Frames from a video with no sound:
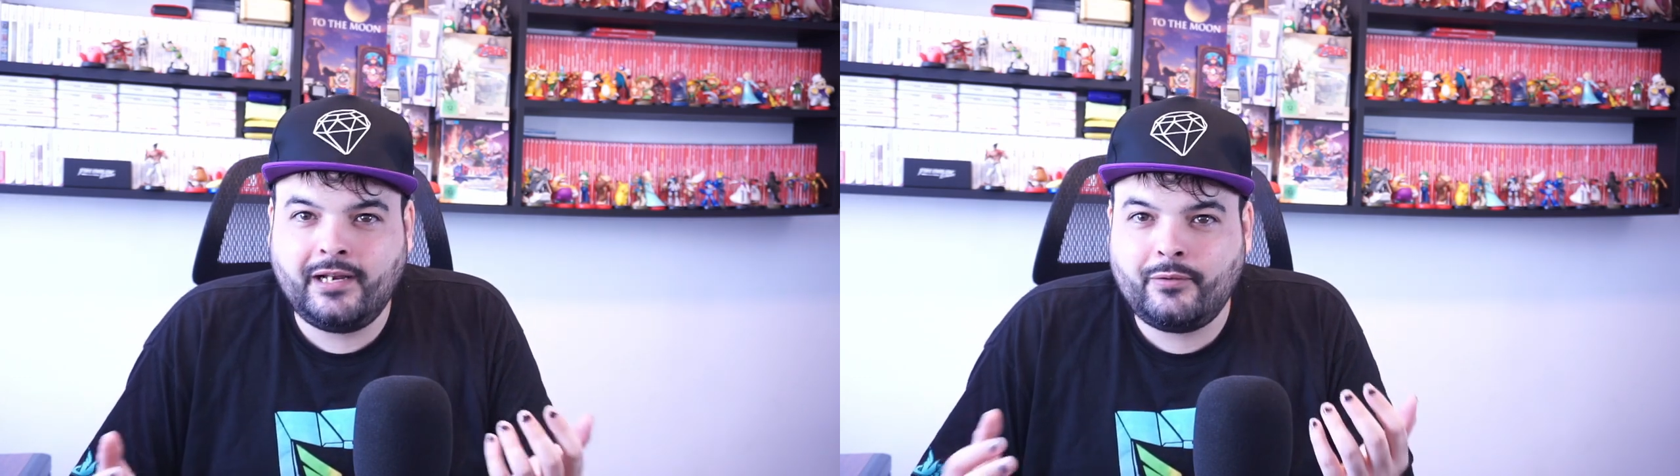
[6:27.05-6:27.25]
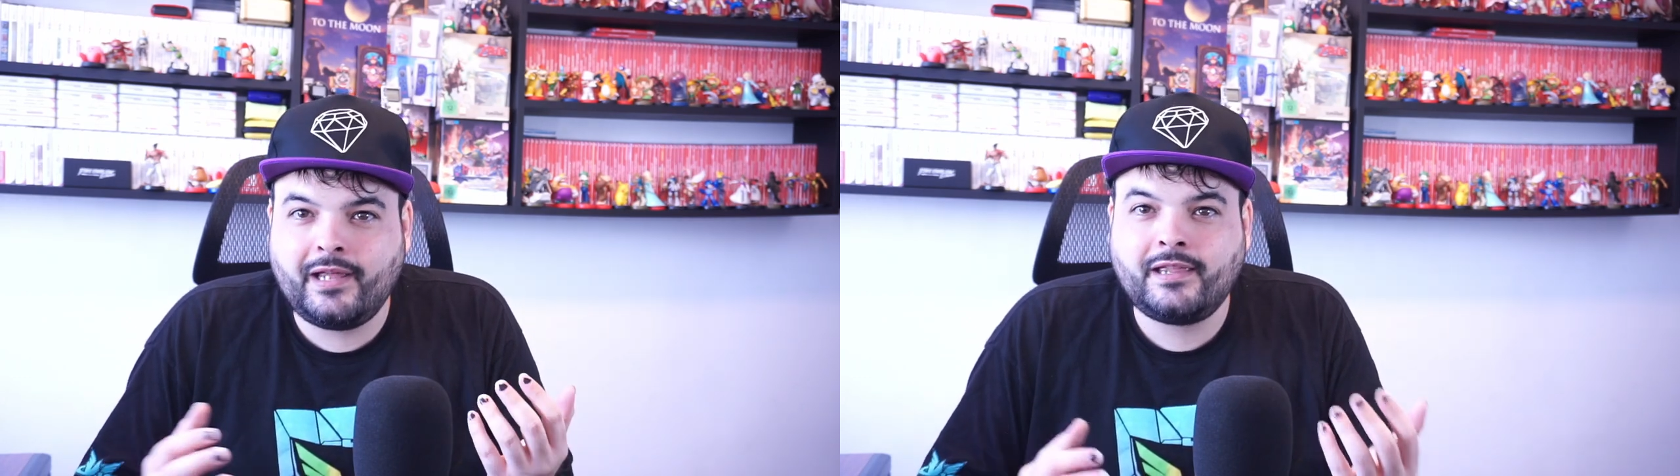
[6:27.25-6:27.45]

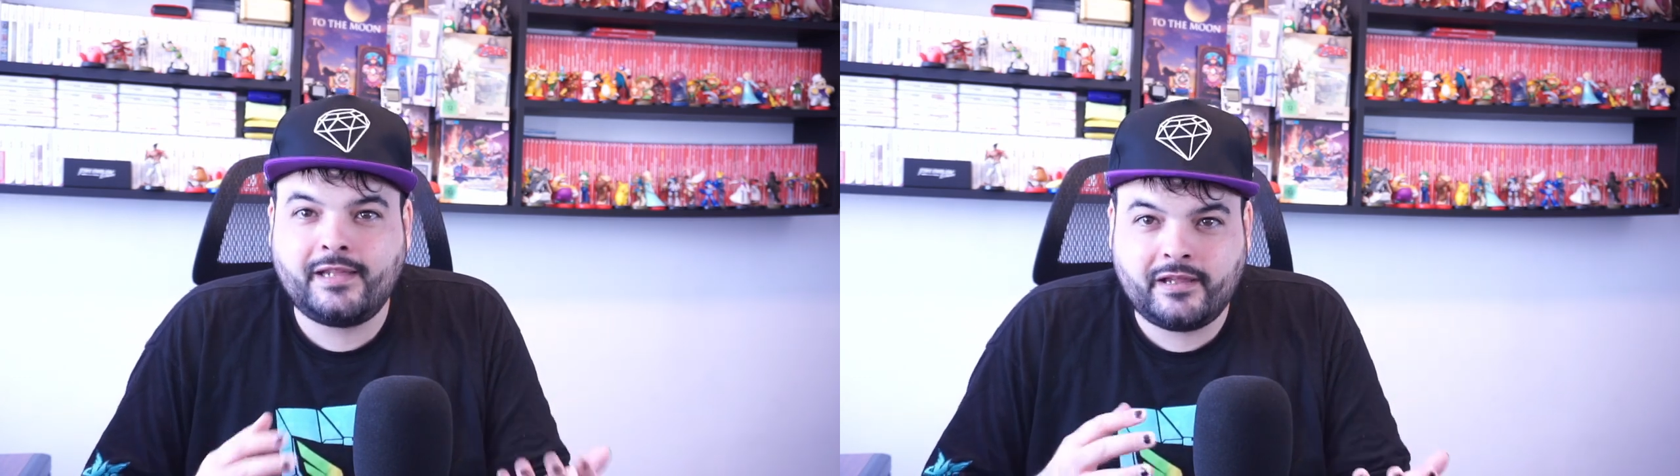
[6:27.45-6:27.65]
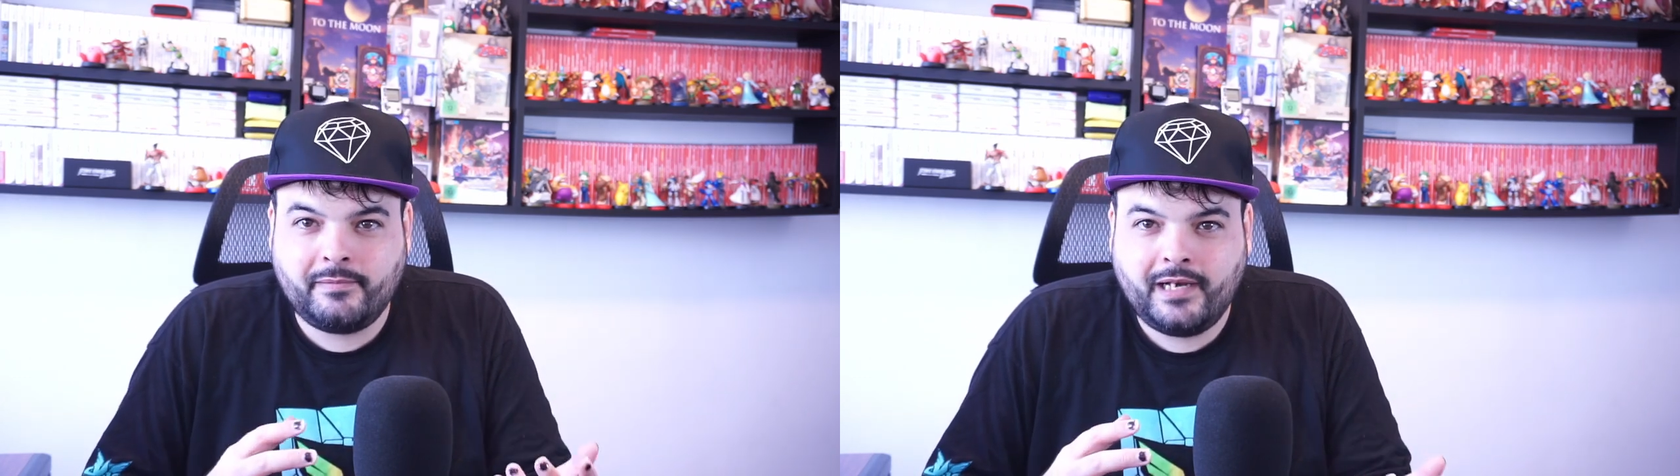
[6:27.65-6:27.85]
héroe de hace
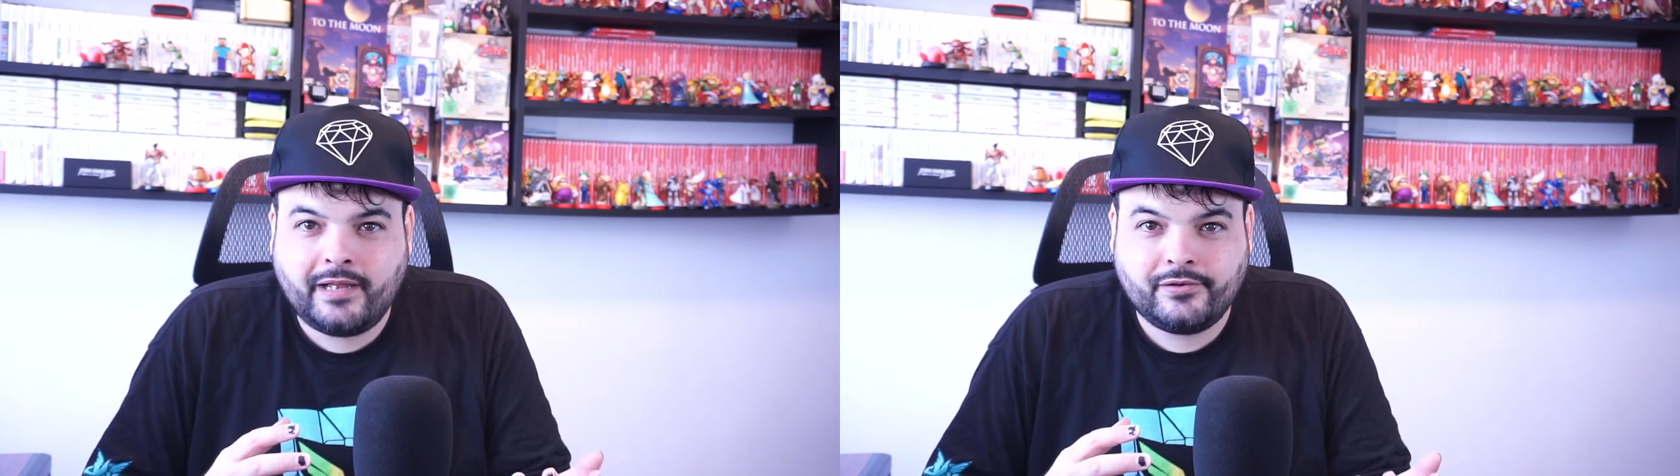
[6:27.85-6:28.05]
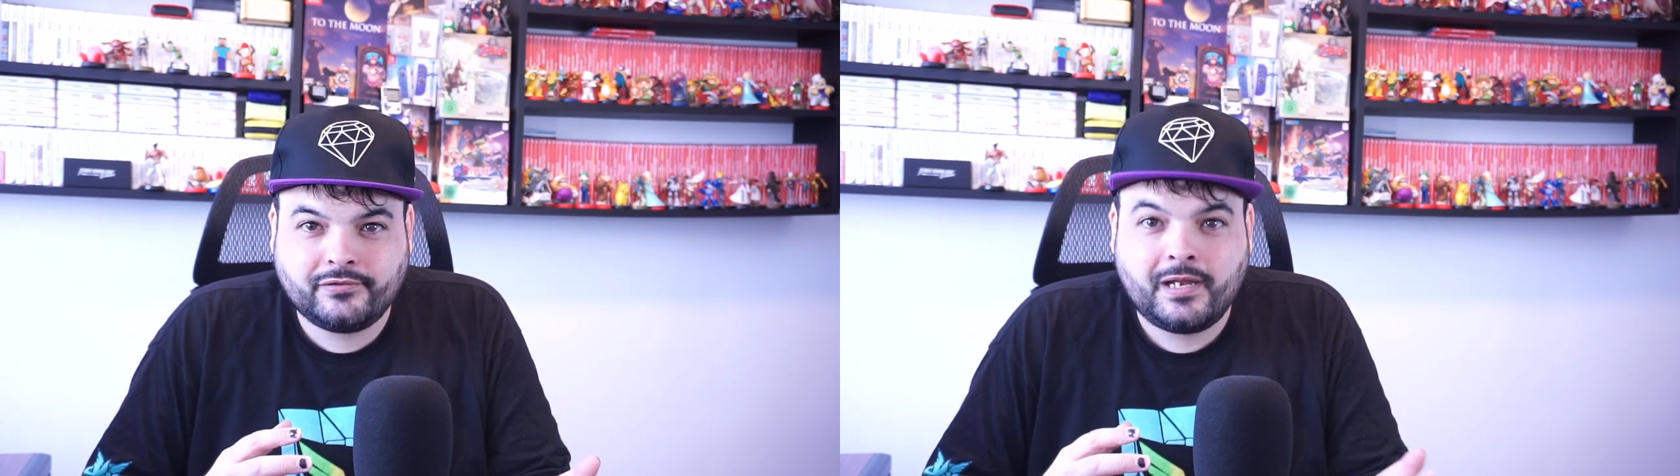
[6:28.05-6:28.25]
10.000
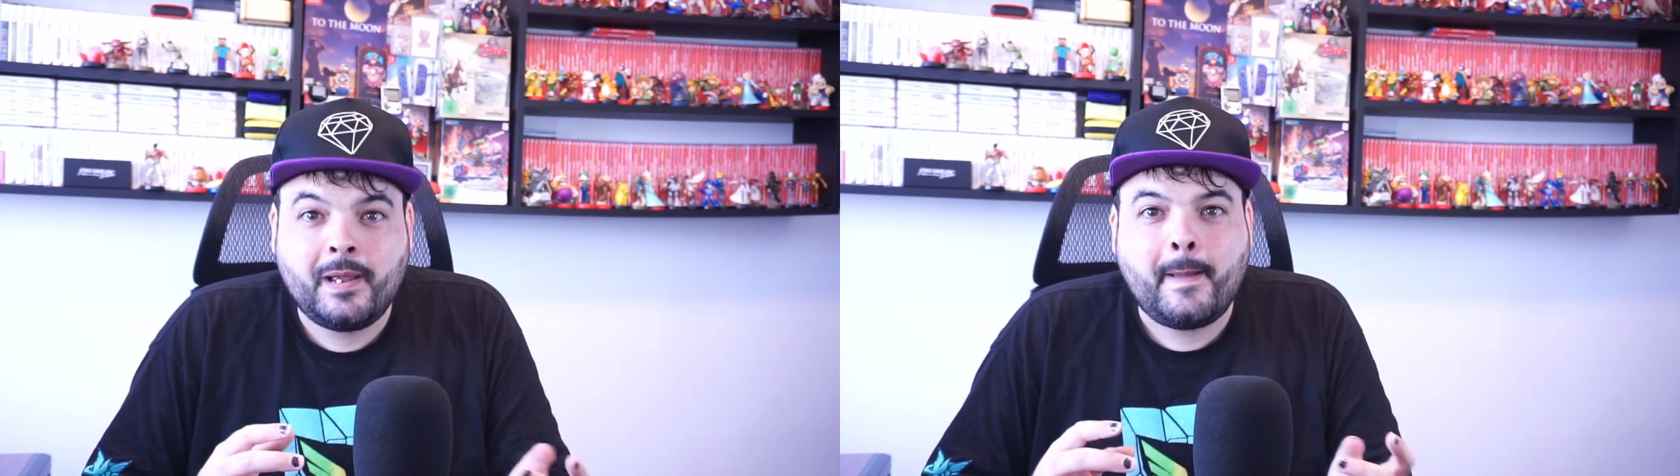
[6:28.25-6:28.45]
años,